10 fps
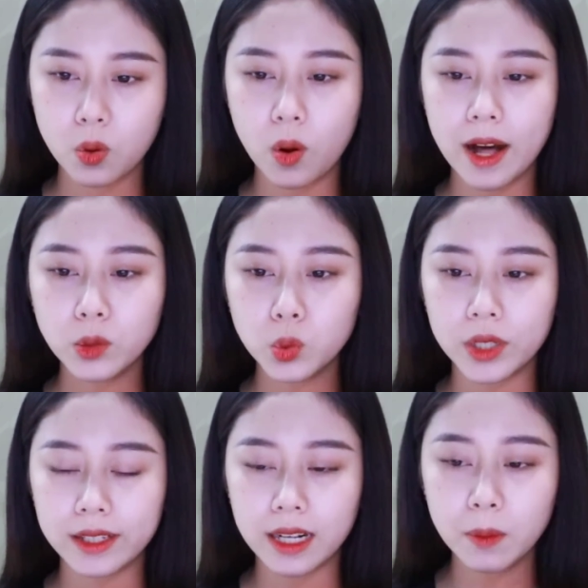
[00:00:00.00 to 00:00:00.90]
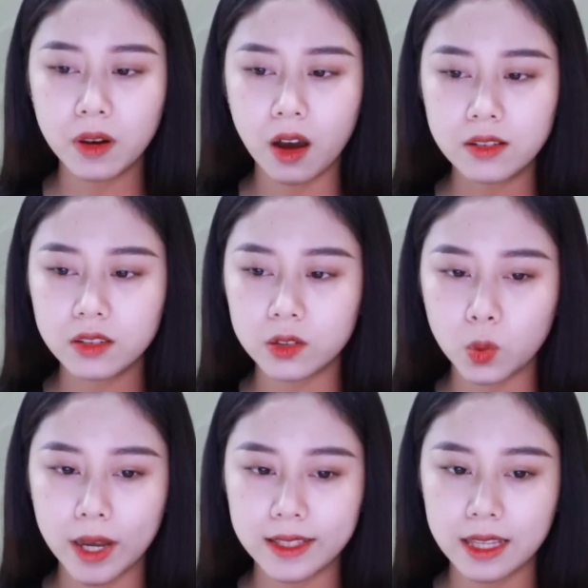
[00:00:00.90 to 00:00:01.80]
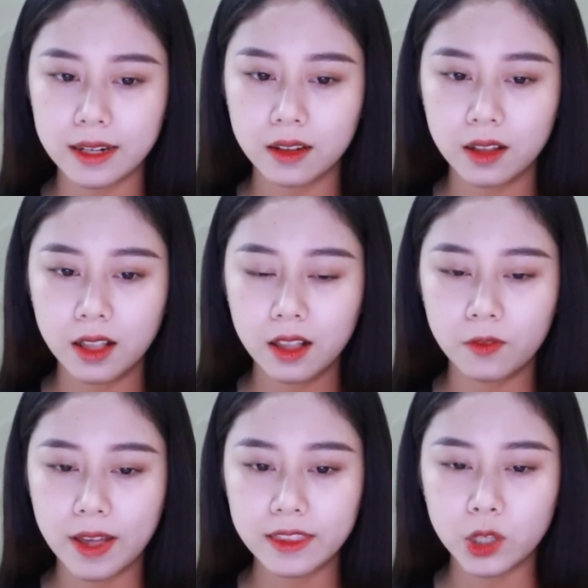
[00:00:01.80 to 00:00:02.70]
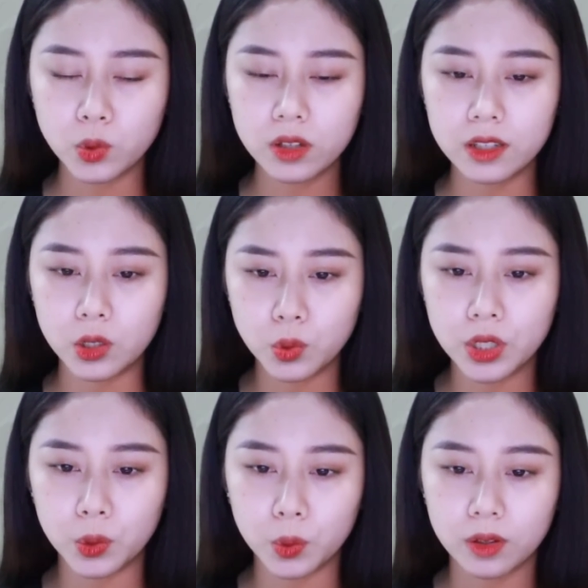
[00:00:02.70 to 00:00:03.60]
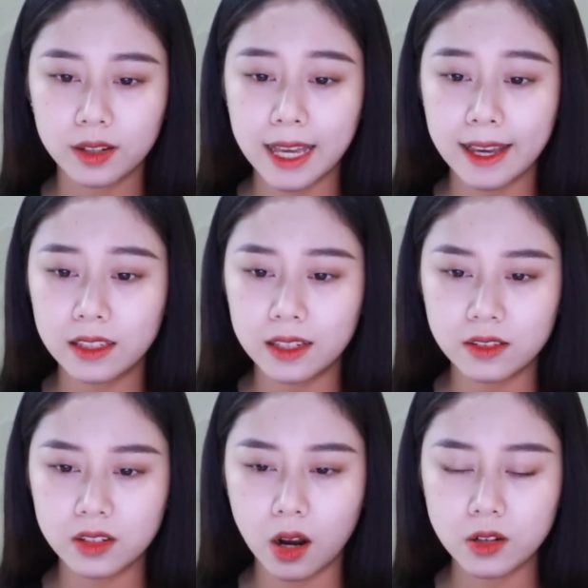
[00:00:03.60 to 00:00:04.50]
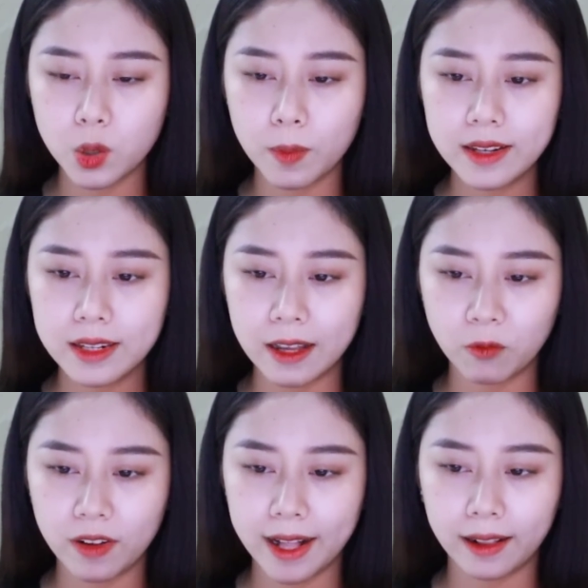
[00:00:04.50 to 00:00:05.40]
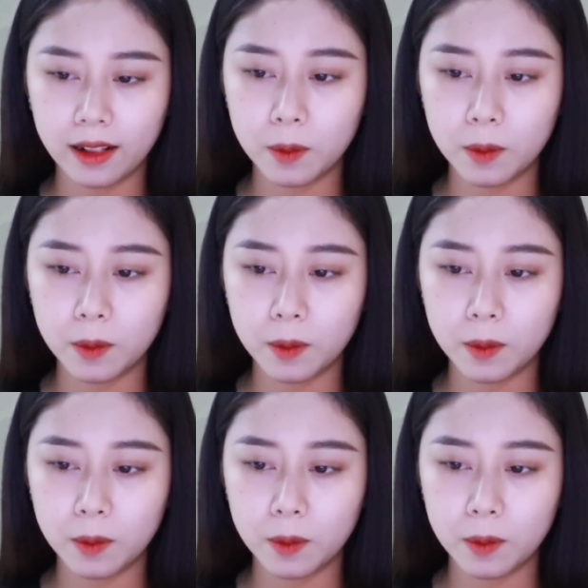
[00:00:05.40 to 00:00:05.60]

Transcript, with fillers: Cổ áo thuyền lấp ló xương quai xanh, vẻ tiểu thư yếu điệu càng hiện rõ trong ánh đèn vàng